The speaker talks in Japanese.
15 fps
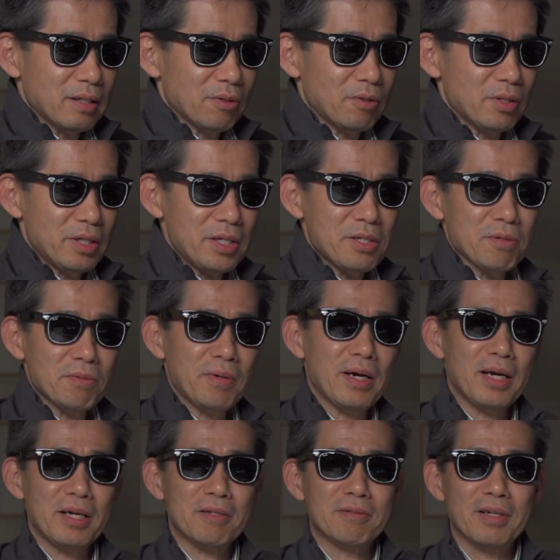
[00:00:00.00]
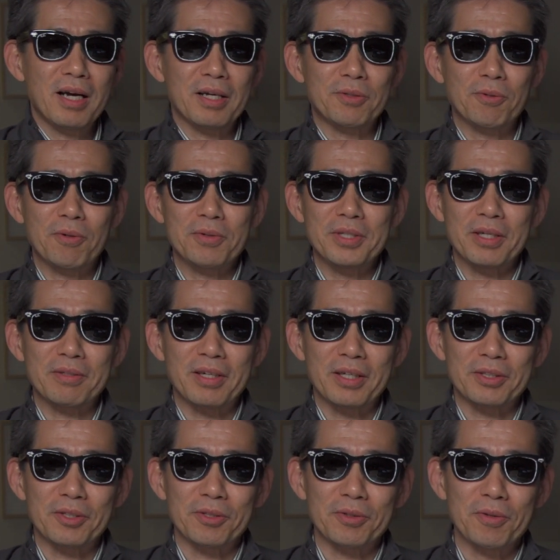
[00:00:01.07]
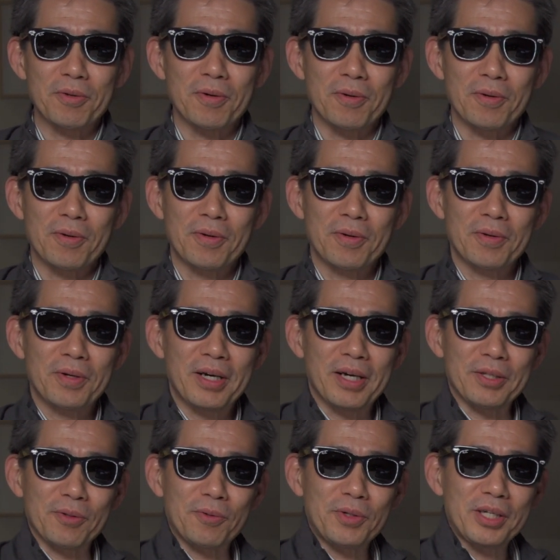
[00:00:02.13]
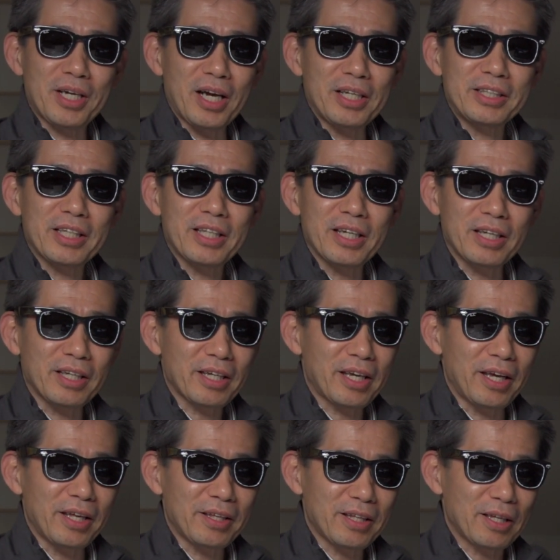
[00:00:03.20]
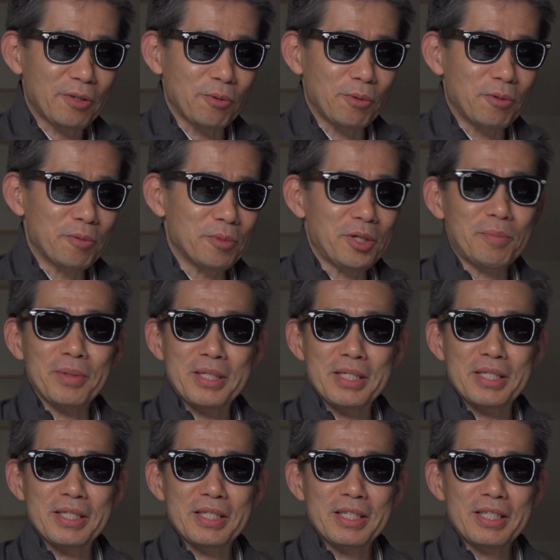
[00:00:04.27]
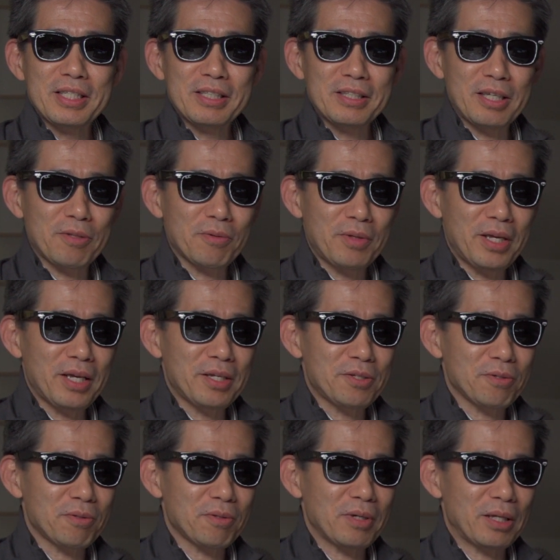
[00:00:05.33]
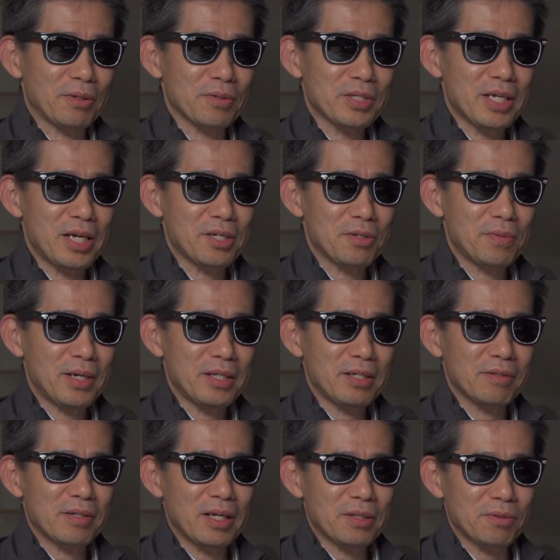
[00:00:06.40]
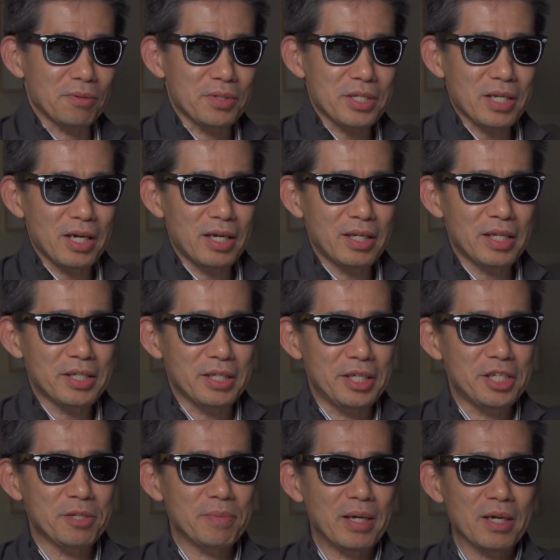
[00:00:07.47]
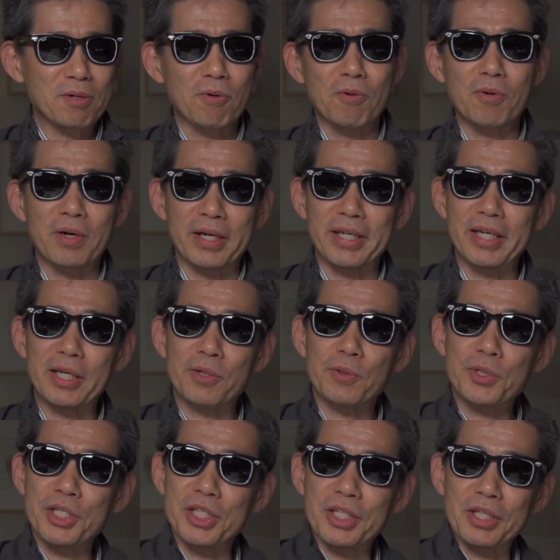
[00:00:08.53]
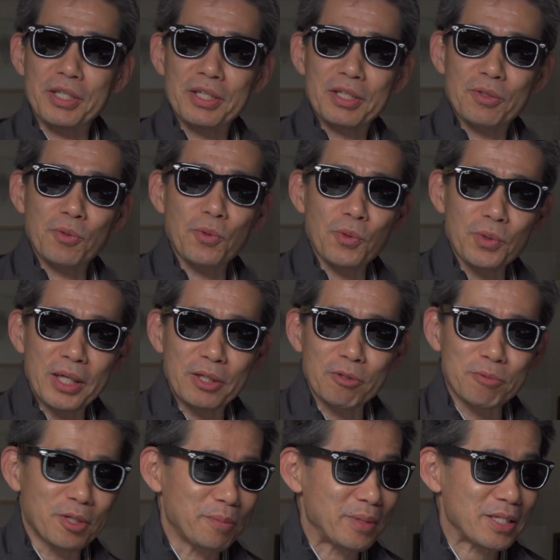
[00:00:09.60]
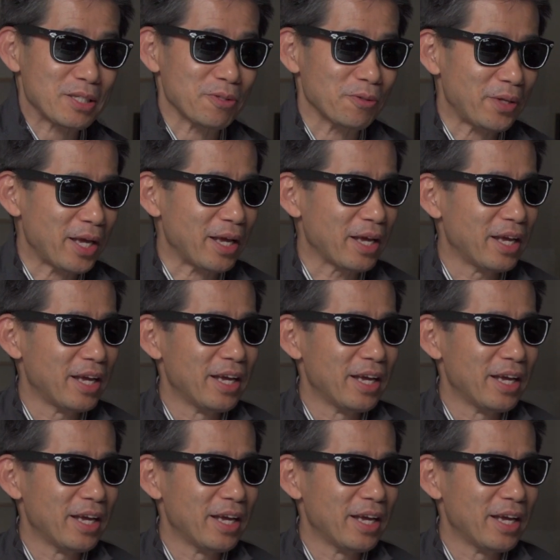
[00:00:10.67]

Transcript: これで一応ファイルがどこにあるかっていうのをあのご理解いただけたと思います。なのでちょっとあの最初ファイナルカットを使い出して一番ここがややこしいところだと思いますので、